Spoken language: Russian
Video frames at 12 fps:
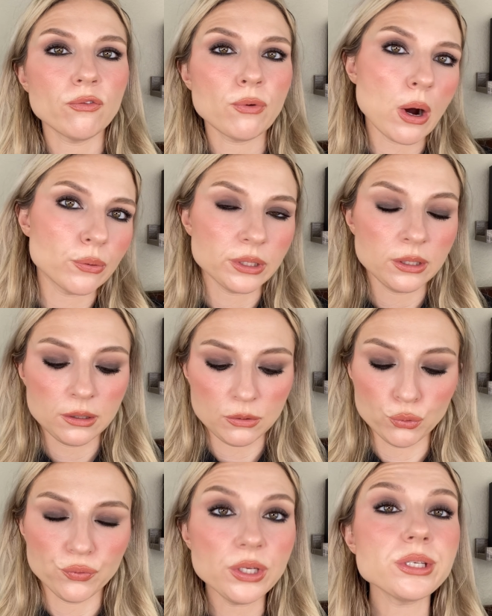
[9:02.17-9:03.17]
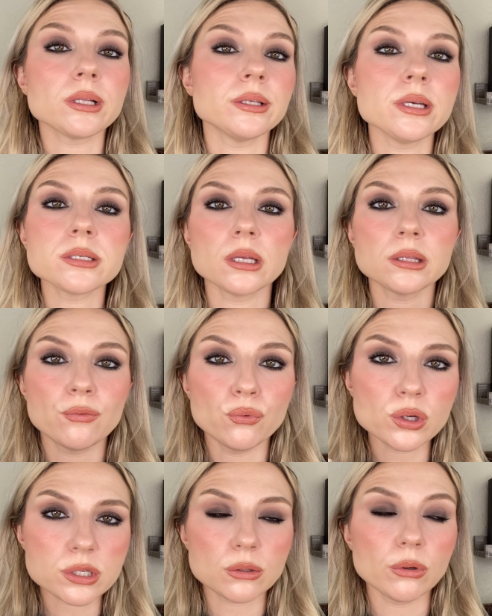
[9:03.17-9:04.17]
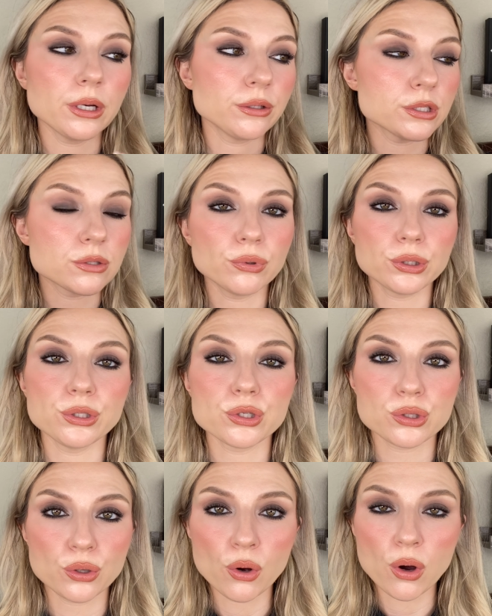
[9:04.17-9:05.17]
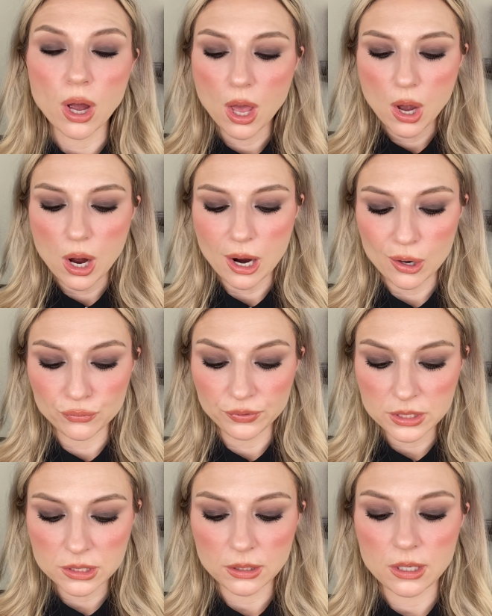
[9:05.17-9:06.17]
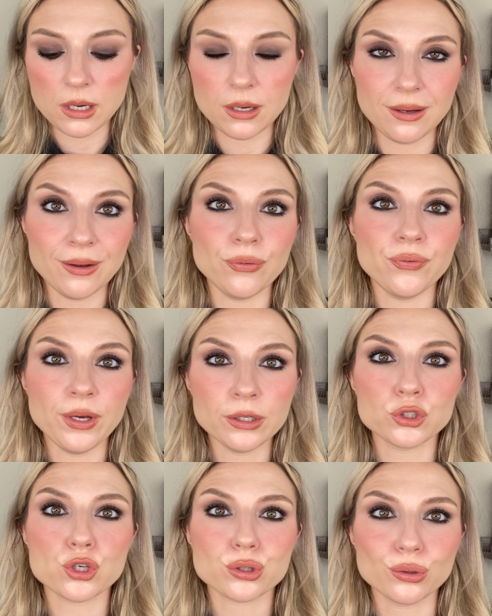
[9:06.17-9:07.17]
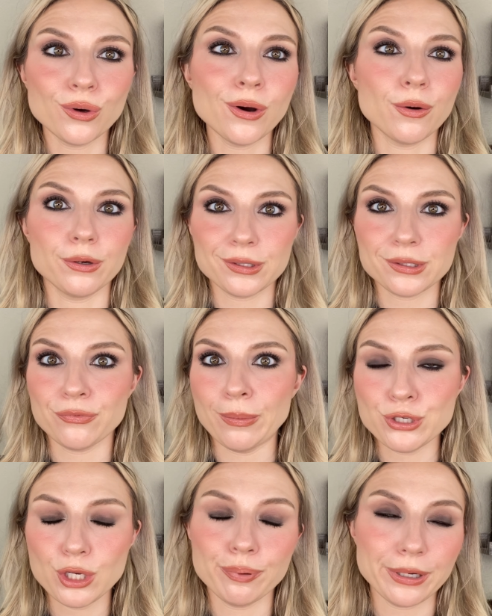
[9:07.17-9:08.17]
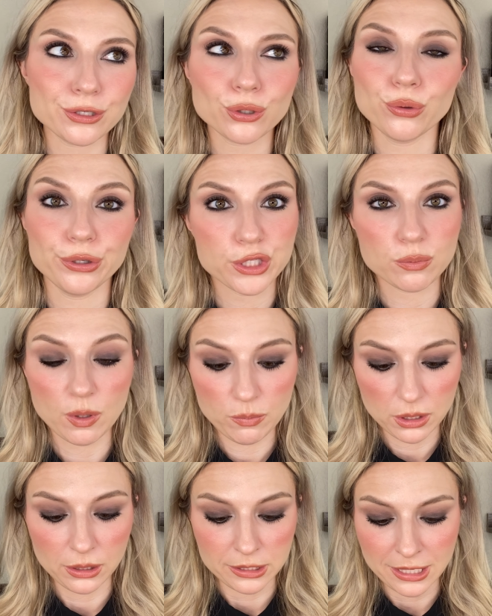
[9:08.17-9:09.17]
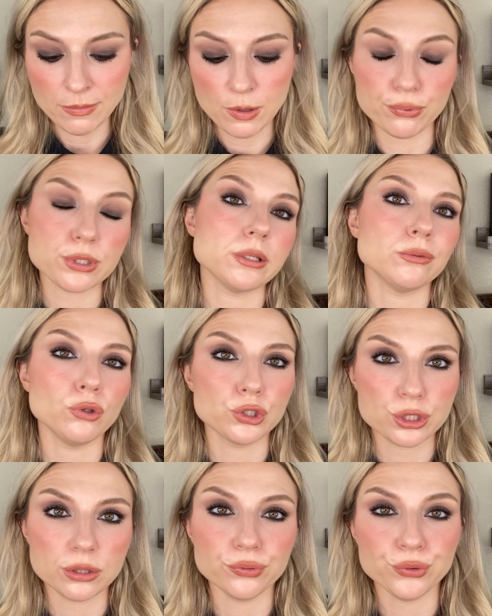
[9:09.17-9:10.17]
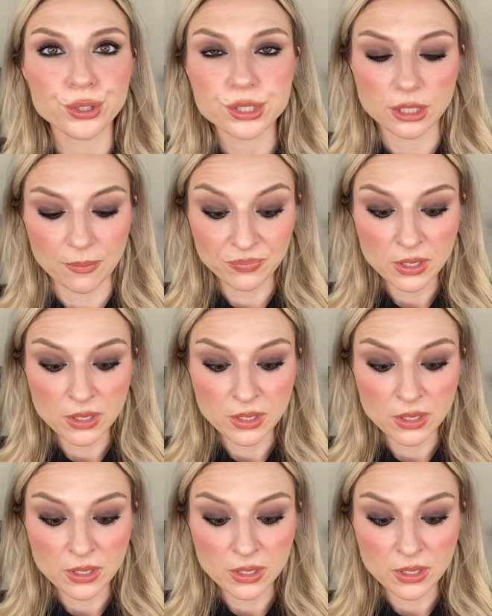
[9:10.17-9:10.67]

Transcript: вау не увидела ни с одного слоя, ни с двух, ни с трех, а увидела эффект, что вообще происходит с моими глазами после двух часов носки,